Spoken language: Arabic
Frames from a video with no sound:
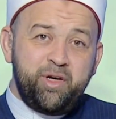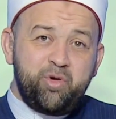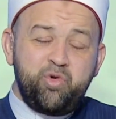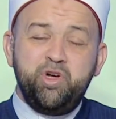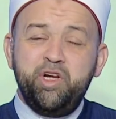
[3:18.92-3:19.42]

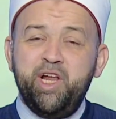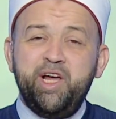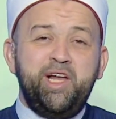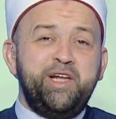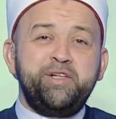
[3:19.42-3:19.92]
كل
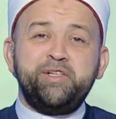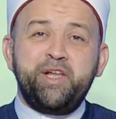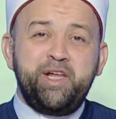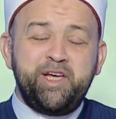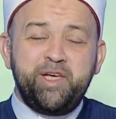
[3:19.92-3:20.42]
الليالي انت
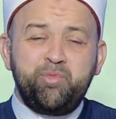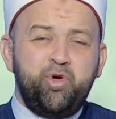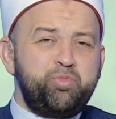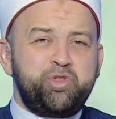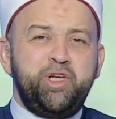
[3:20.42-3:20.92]
نايم
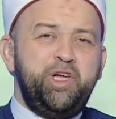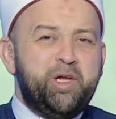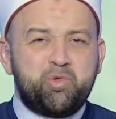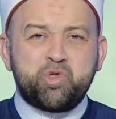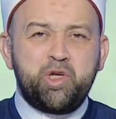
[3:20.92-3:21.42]
قمت
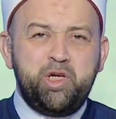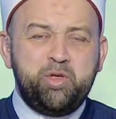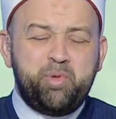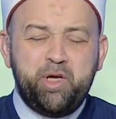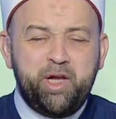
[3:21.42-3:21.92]
ليله
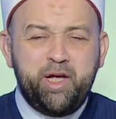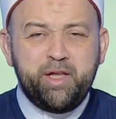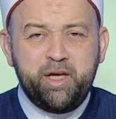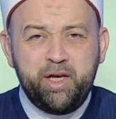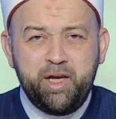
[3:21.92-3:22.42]
وصليت بين
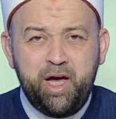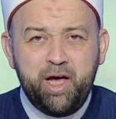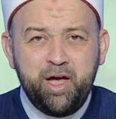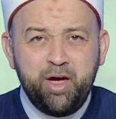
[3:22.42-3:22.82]
يدي الله